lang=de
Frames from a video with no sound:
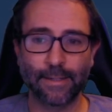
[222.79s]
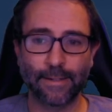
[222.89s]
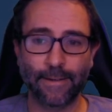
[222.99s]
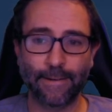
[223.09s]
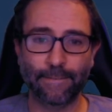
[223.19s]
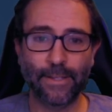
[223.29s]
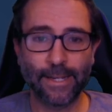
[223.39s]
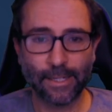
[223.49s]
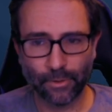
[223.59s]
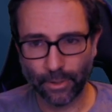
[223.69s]
äh,
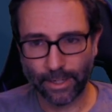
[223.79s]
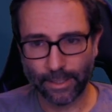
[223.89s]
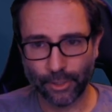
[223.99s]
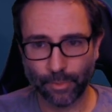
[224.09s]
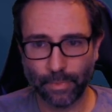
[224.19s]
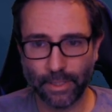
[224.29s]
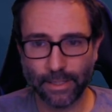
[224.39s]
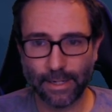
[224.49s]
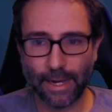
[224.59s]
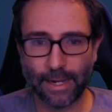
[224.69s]
weniger torreiches
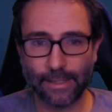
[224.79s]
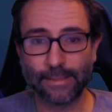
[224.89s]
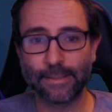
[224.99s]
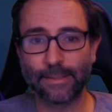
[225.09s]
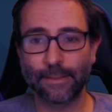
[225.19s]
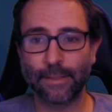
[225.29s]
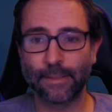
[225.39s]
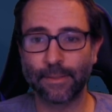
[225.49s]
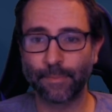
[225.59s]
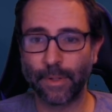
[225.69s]
Spiel als
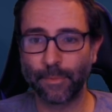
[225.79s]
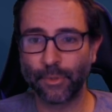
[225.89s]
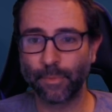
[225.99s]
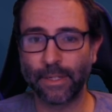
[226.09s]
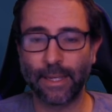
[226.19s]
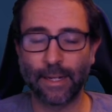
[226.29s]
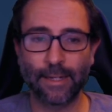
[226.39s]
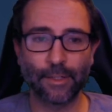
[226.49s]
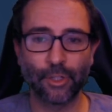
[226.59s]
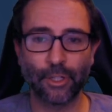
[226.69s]
äh, beim Spiel gegen
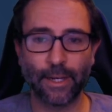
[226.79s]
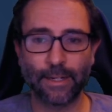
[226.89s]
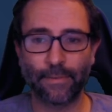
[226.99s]
Liechtenstein.